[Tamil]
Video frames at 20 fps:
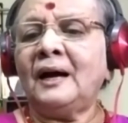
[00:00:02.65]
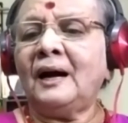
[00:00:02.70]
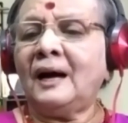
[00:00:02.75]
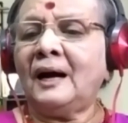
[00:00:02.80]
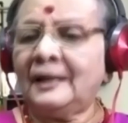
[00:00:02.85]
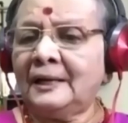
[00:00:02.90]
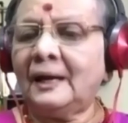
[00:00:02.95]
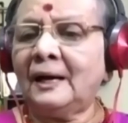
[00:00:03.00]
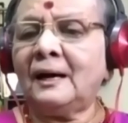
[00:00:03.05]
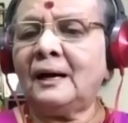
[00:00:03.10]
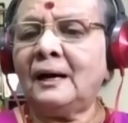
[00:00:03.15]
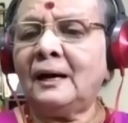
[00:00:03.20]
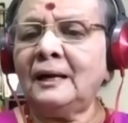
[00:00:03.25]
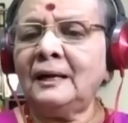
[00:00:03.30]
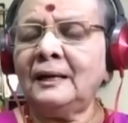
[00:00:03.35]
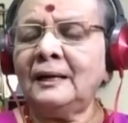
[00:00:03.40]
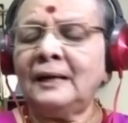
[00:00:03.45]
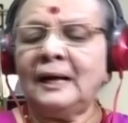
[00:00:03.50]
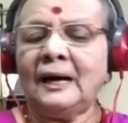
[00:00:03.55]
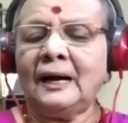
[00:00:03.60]
ஆனால்
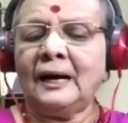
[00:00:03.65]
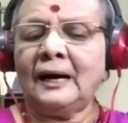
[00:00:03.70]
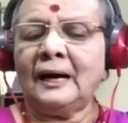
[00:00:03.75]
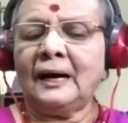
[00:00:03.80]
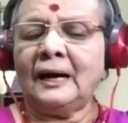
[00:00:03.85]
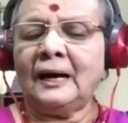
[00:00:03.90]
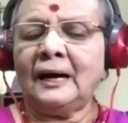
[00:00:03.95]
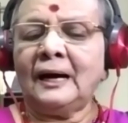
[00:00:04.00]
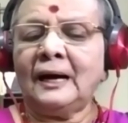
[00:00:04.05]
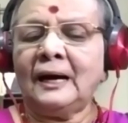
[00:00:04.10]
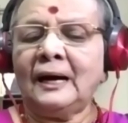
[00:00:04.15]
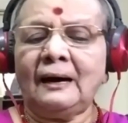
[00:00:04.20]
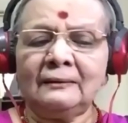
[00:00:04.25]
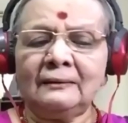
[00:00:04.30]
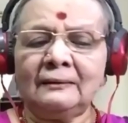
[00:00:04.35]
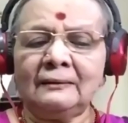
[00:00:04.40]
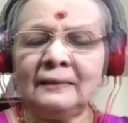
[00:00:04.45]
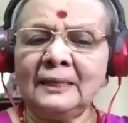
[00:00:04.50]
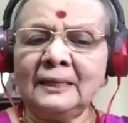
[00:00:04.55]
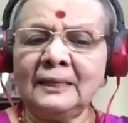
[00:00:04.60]
அந்த
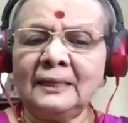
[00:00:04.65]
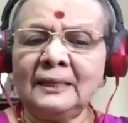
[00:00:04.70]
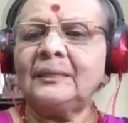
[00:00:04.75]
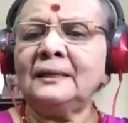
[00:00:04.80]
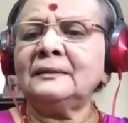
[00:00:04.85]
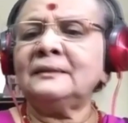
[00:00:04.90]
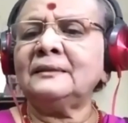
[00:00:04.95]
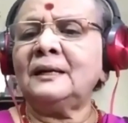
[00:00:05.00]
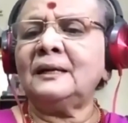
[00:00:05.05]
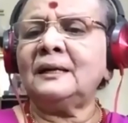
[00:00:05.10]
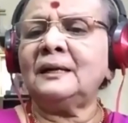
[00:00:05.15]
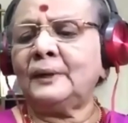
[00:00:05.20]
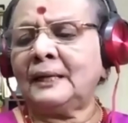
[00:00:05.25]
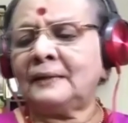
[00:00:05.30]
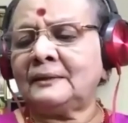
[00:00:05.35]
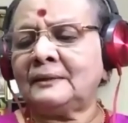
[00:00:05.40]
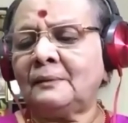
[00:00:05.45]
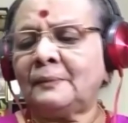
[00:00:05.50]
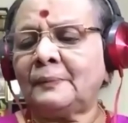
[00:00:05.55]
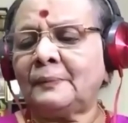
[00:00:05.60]
நேரத்துல கூட அந்த
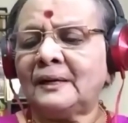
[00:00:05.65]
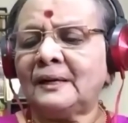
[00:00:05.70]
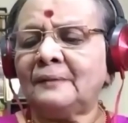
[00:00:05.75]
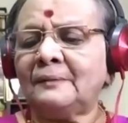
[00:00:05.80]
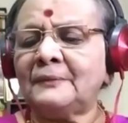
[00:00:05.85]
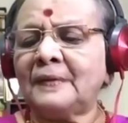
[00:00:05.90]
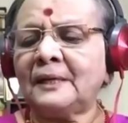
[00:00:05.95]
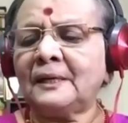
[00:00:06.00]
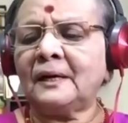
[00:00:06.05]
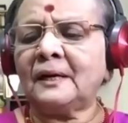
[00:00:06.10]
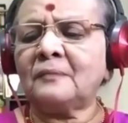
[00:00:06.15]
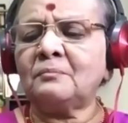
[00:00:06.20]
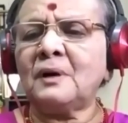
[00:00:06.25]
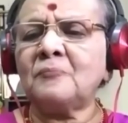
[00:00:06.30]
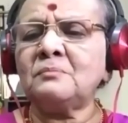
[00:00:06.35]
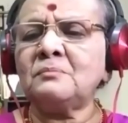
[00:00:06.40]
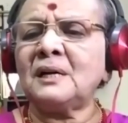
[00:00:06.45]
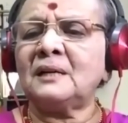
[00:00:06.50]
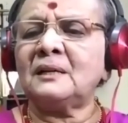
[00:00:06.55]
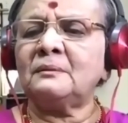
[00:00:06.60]
பிராரப்த கர்மம்
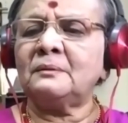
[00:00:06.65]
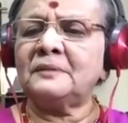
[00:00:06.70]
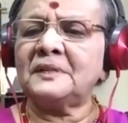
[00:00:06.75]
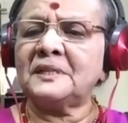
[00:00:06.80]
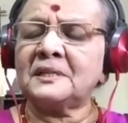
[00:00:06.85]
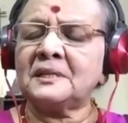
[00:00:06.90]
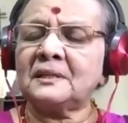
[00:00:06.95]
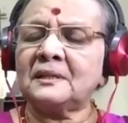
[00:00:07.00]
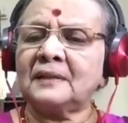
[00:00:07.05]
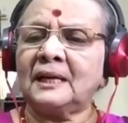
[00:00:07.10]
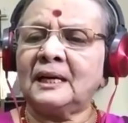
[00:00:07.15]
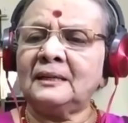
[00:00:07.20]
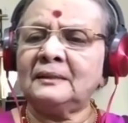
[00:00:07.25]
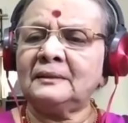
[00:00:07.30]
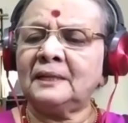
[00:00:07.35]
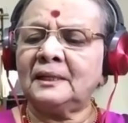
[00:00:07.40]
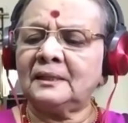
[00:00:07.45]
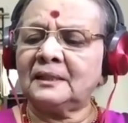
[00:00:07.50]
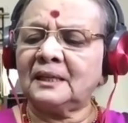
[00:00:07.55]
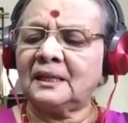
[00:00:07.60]
அனுபவிச்சுத்தான்
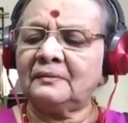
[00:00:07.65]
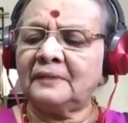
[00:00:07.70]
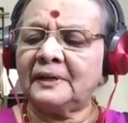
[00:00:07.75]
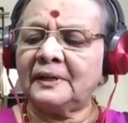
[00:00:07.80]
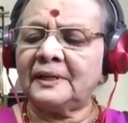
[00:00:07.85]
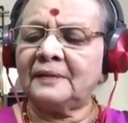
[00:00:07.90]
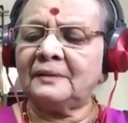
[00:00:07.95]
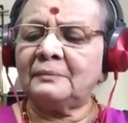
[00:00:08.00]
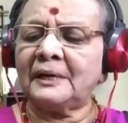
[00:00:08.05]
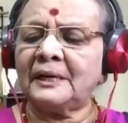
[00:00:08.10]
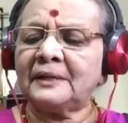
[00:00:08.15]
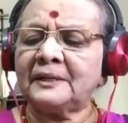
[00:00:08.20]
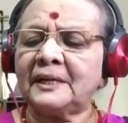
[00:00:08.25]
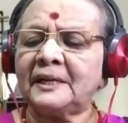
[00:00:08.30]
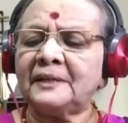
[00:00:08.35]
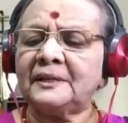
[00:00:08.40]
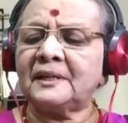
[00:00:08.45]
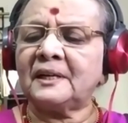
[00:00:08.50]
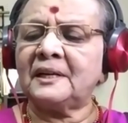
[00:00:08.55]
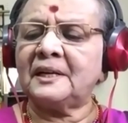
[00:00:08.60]
தீர்க்க வேண்டும்
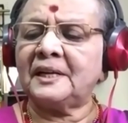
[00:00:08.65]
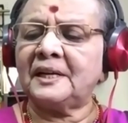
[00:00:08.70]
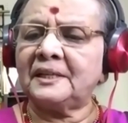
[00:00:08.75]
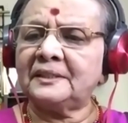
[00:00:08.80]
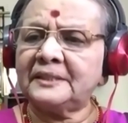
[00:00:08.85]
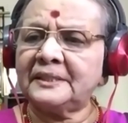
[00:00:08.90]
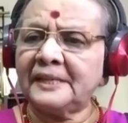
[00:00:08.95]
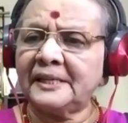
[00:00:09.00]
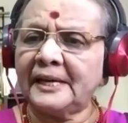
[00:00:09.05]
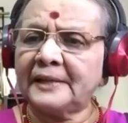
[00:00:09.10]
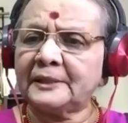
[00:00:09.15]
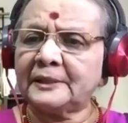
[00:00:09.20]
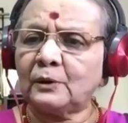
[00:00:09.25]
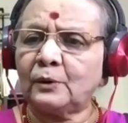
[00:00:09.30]
என்கின்ற நியதியை